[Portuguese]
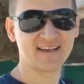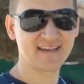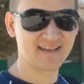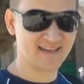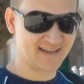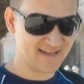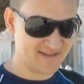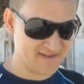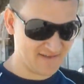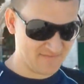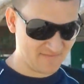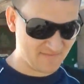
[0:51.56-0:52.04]

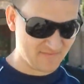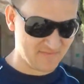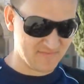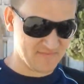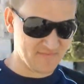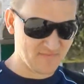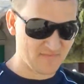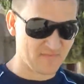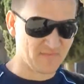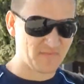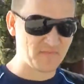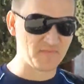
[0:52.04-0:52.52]
é,
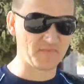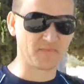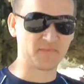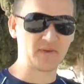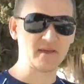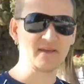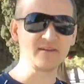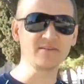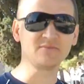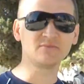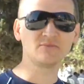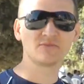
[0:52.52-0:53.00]

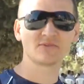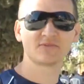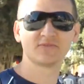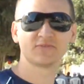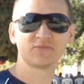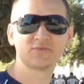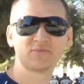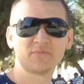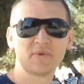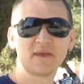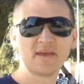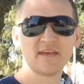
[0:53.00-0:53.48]
bem no,
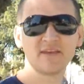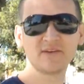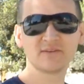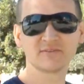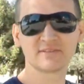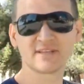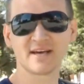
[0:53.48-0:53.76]
no meio